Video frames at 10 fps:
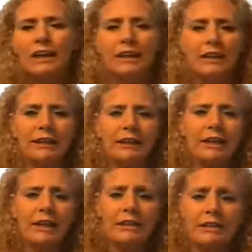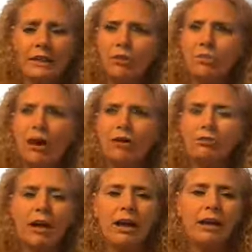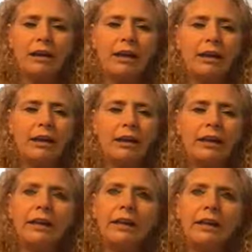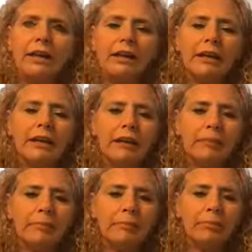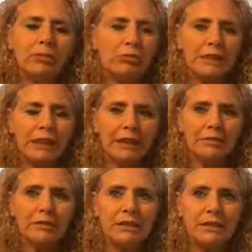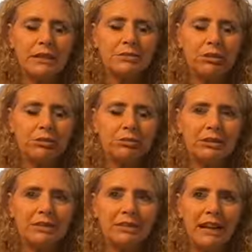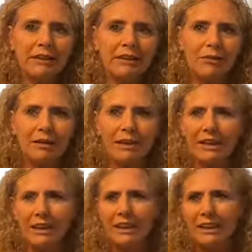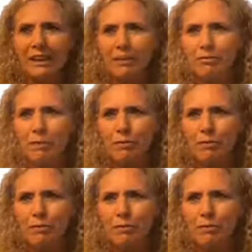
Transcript: eh, dell'essere umano anche, ehm, scusate che, mi, che sono distratta perché abbiamo